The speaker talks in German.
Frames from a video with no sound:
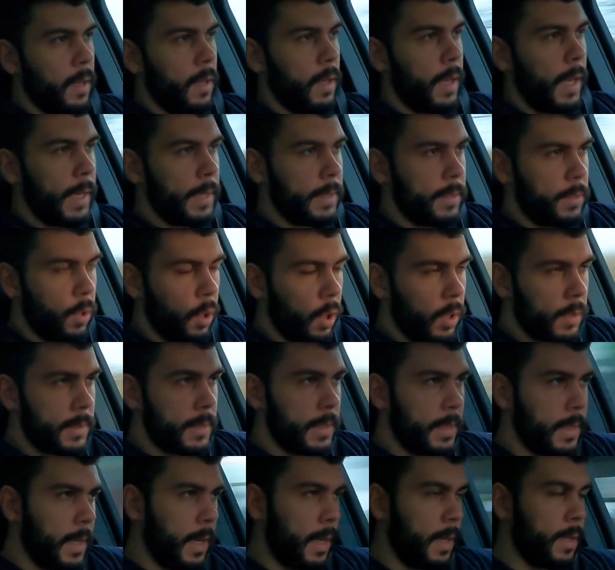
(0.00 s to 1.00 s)
Es hört
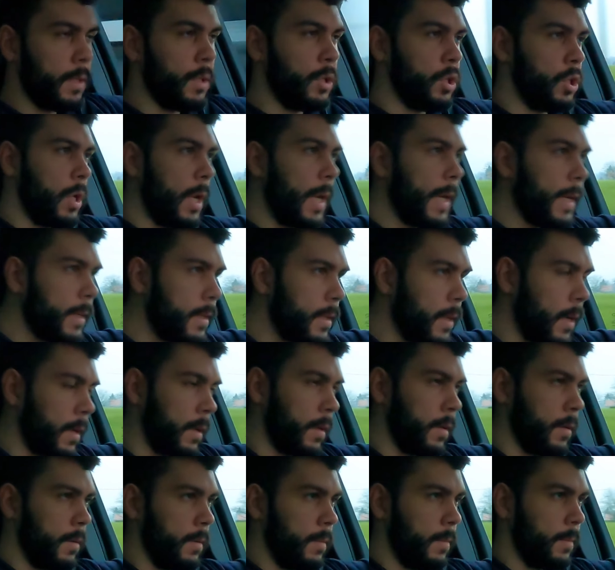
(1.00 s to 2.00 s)
sich ja nicht schlecht
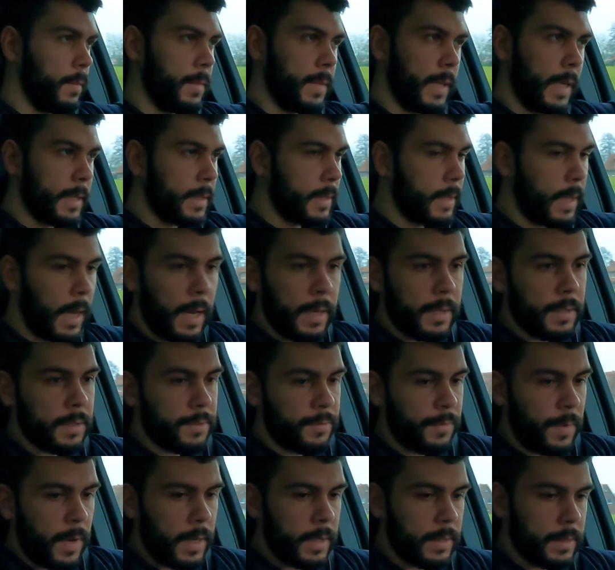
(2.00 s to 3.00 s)
an, das
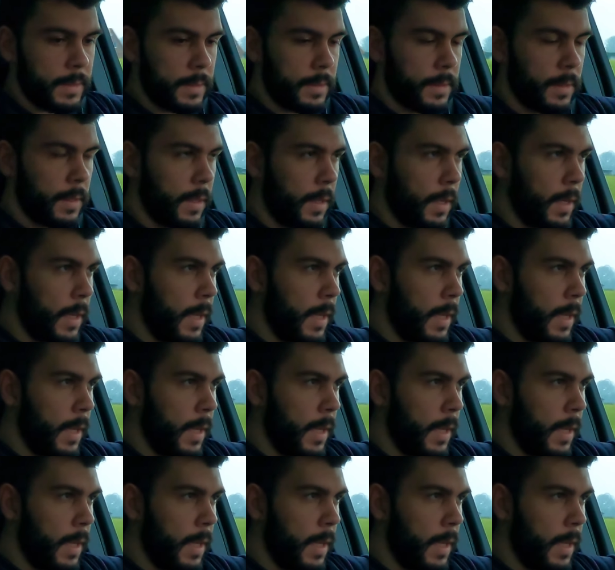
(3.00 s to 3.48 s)
keinesfalls.